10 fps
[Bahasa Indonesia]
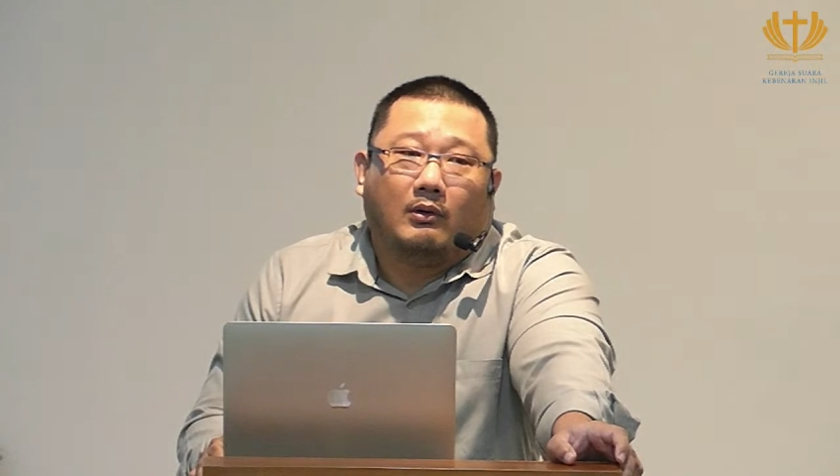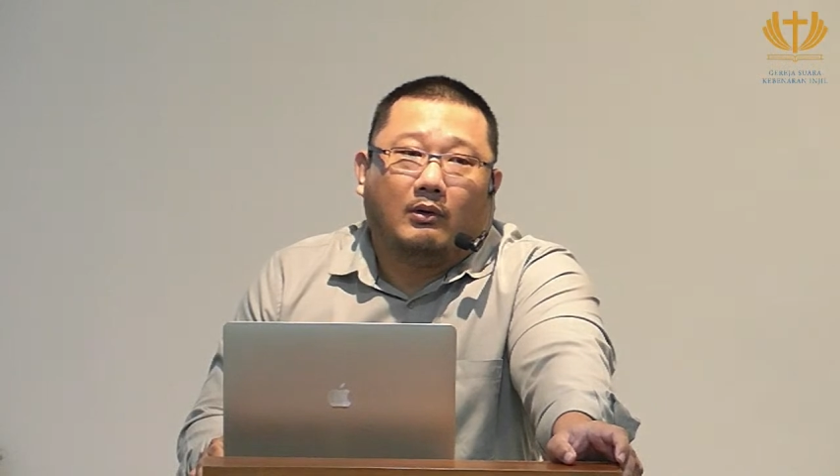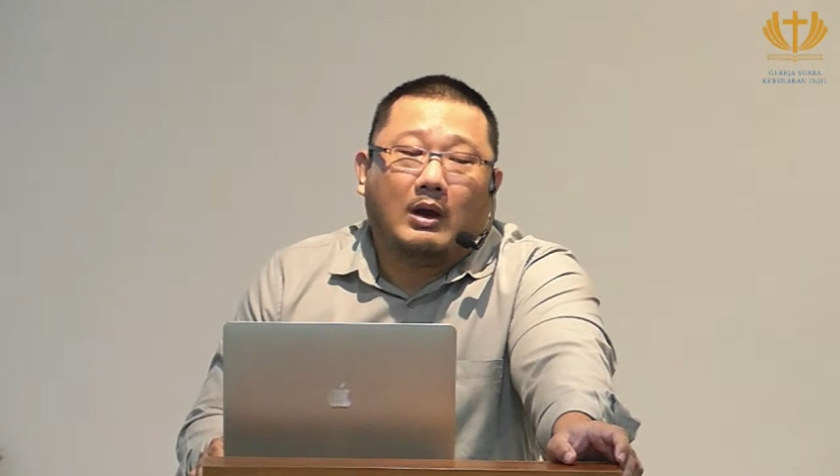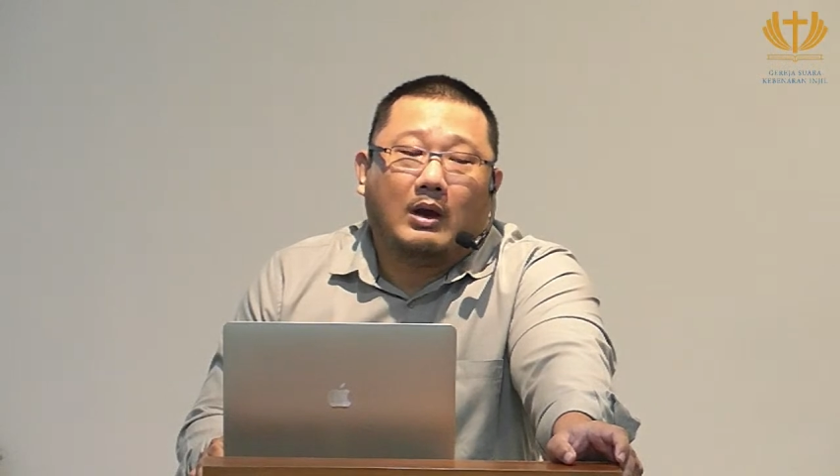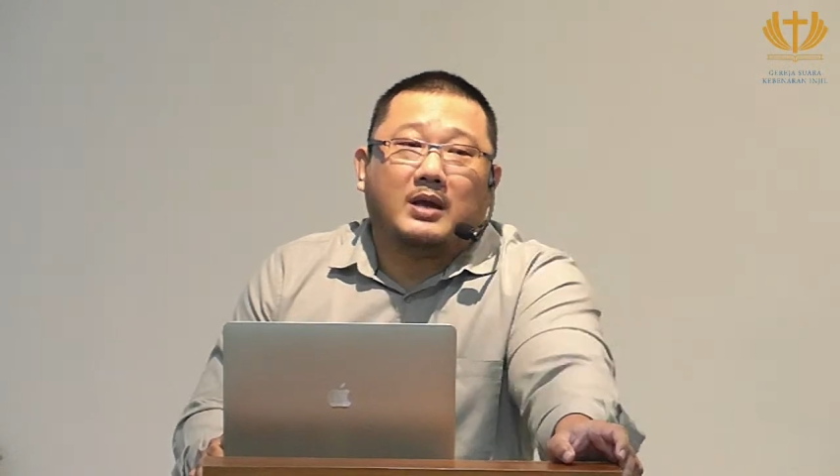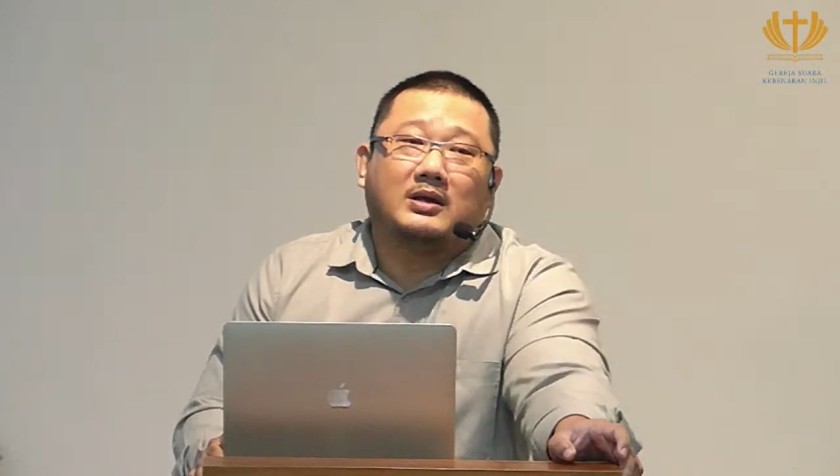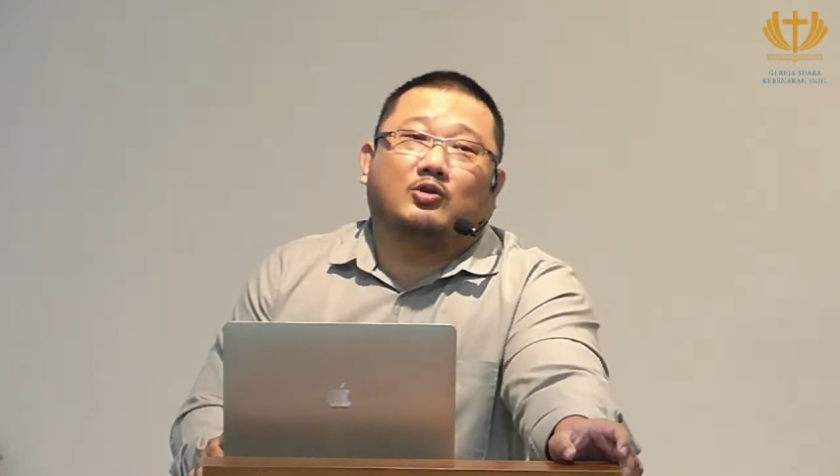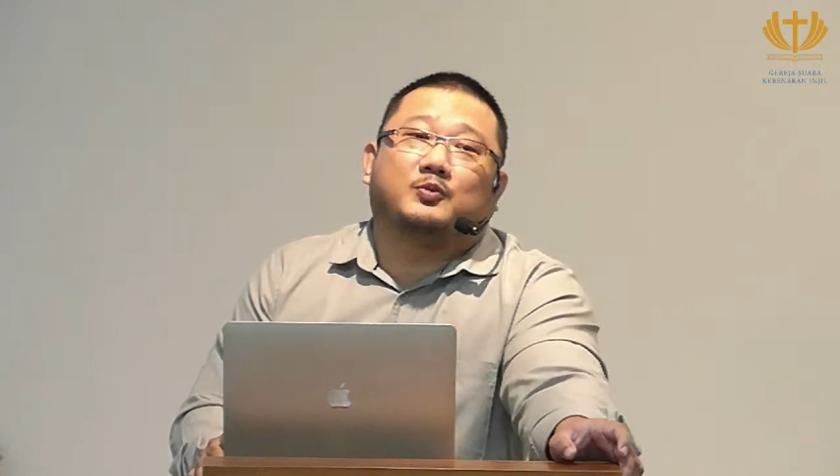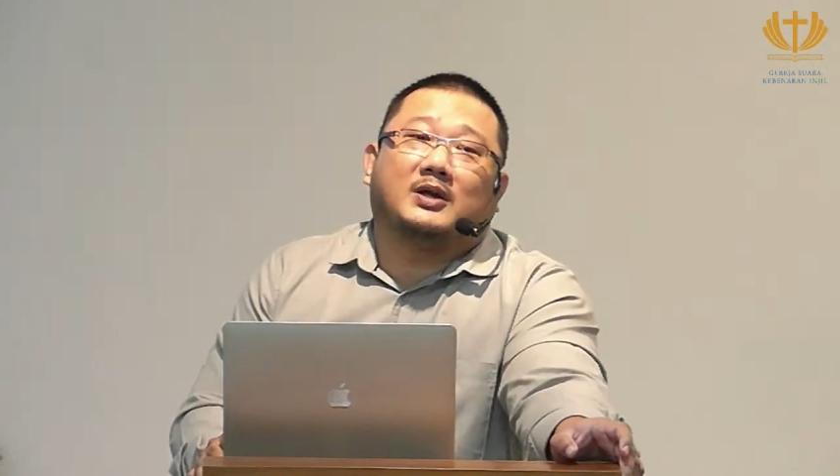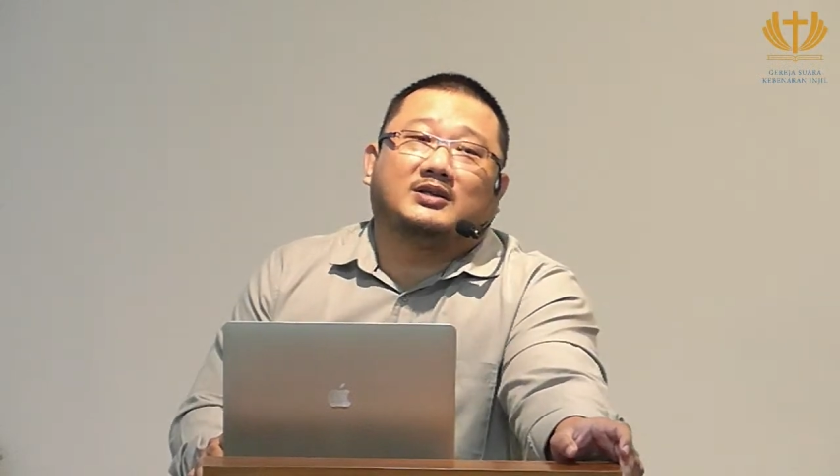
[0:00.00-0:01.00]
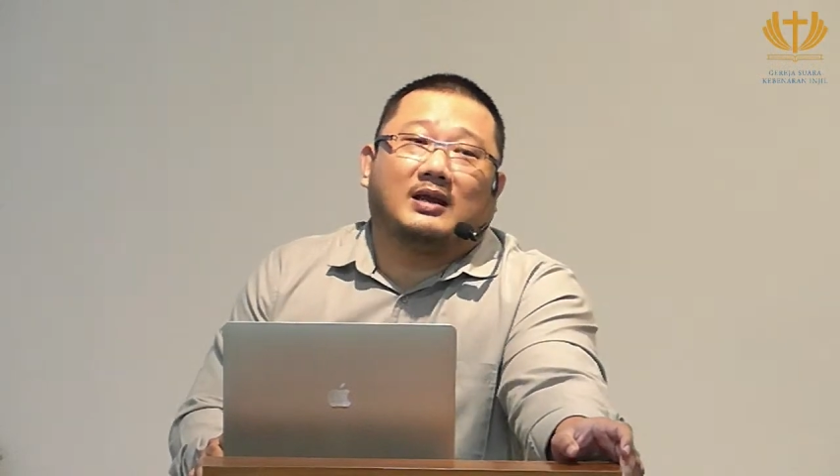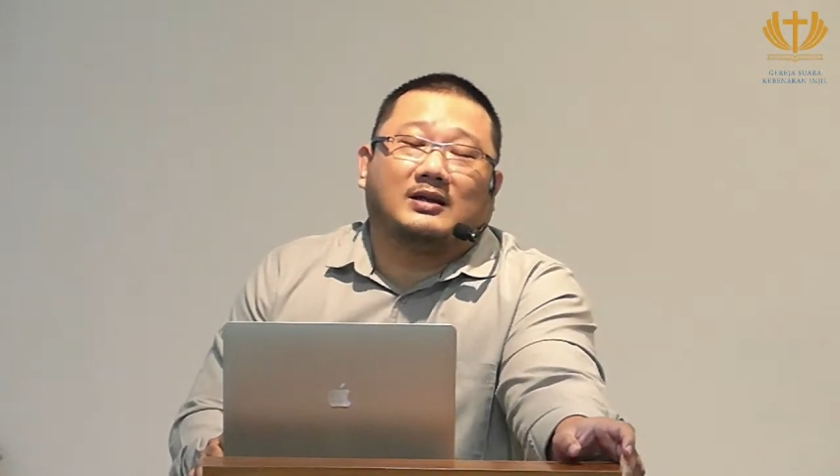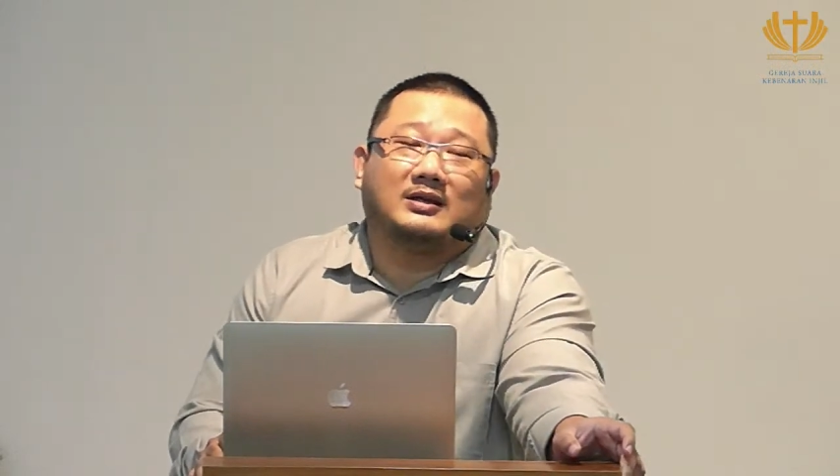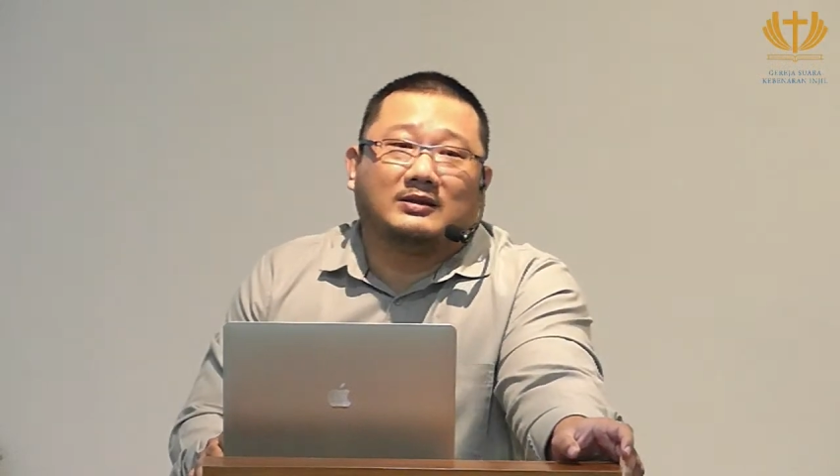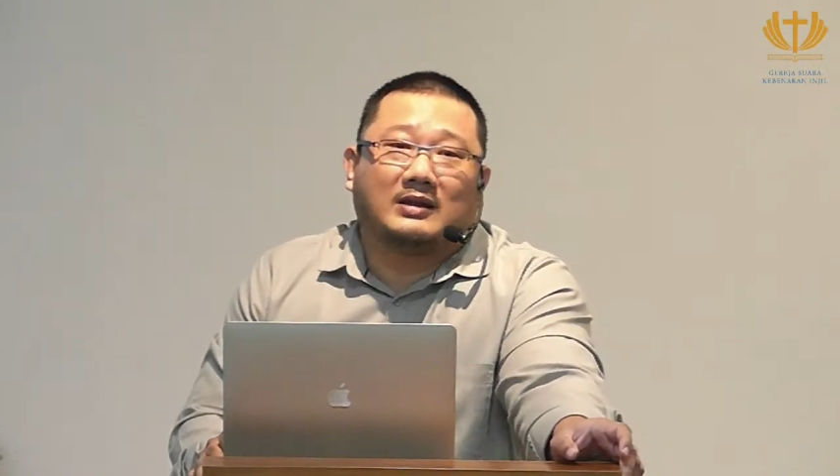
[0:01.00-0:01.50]
Ngapain harus belajar
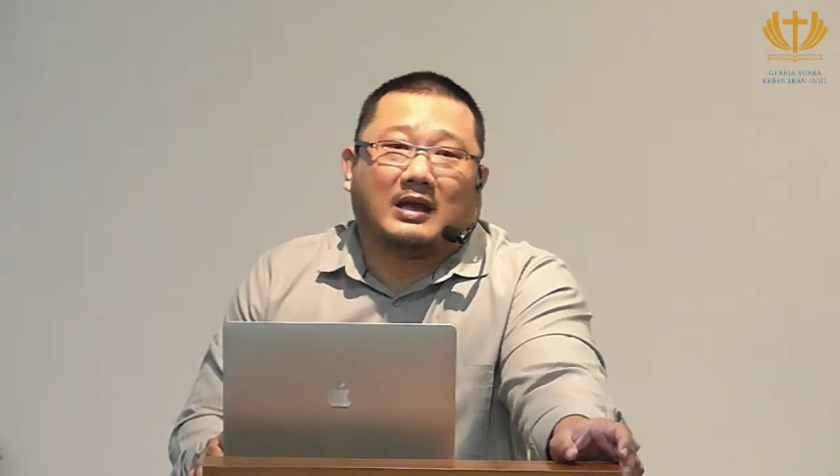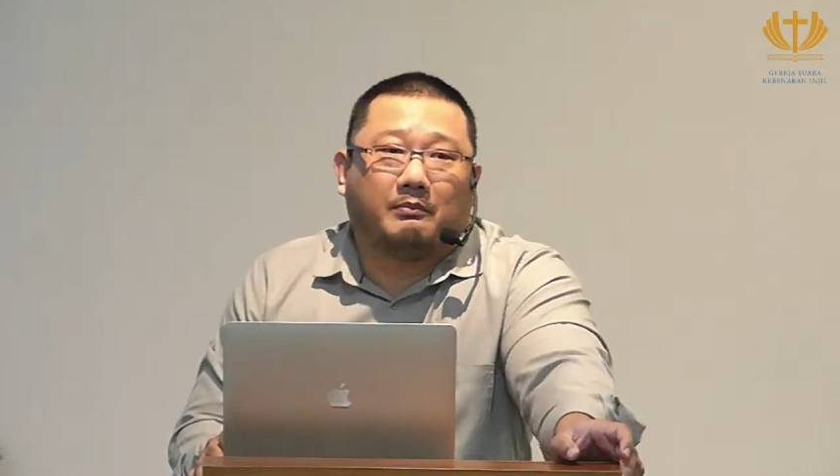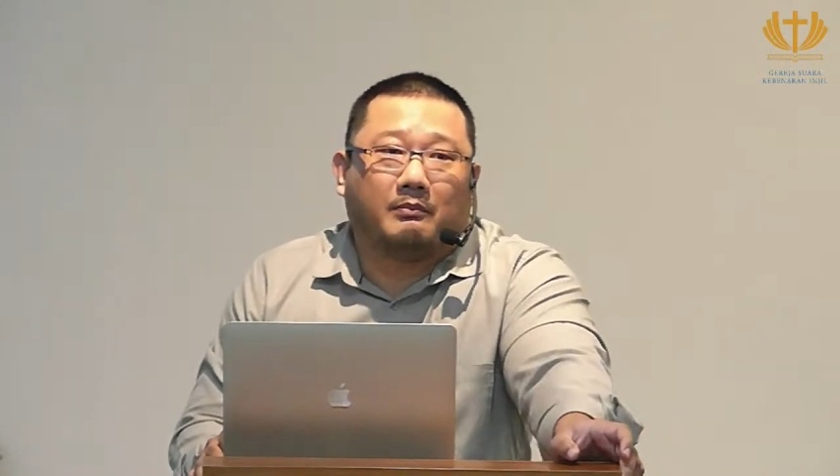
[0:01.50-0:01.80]
Alkitab?